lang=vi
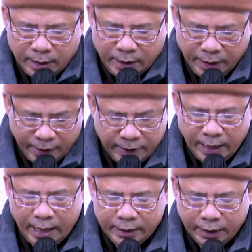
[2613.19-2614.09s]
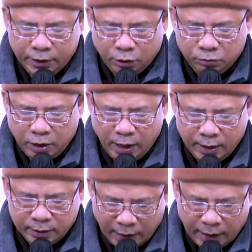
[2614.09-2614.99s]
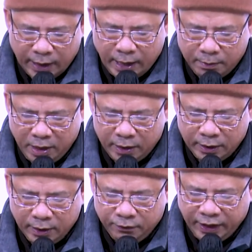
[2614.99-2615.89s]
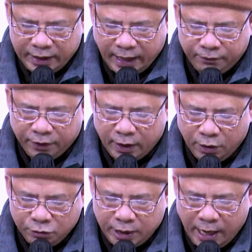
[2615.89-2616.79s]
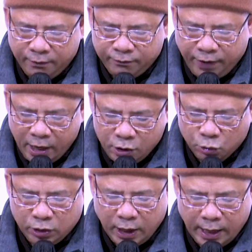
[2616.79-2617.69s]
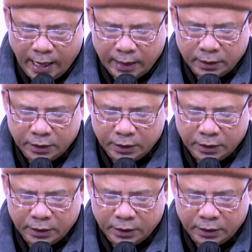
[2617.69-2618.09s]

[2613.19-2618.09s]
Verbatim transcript: Hiền giả trì tùng thân thật là cần mẫn, nhưng vì cách Phật lâu xa, văn cụ thất lạc,